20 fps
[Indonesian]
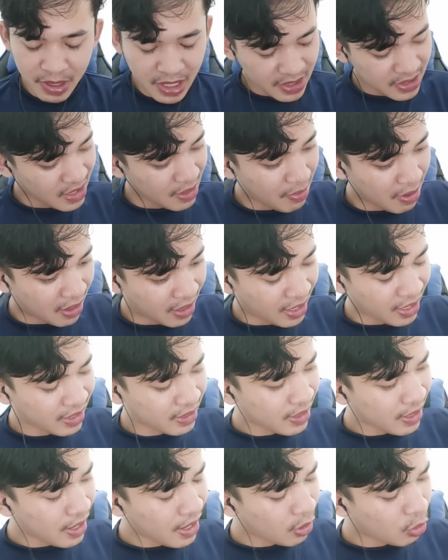Bisa bang,
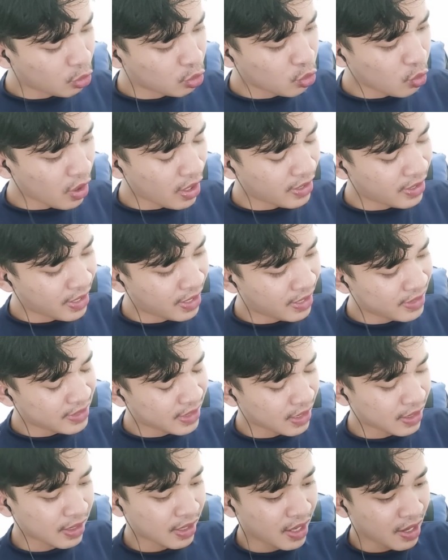karena aku tuh adalah
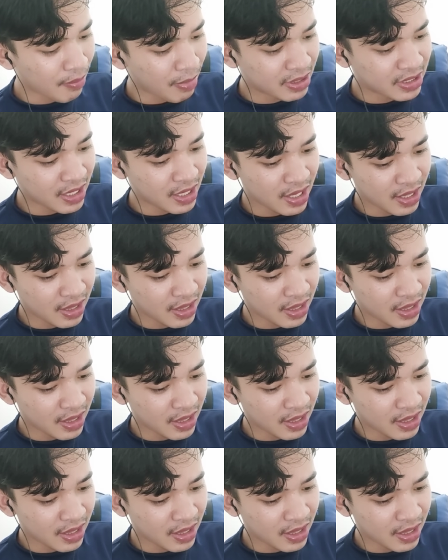satria baja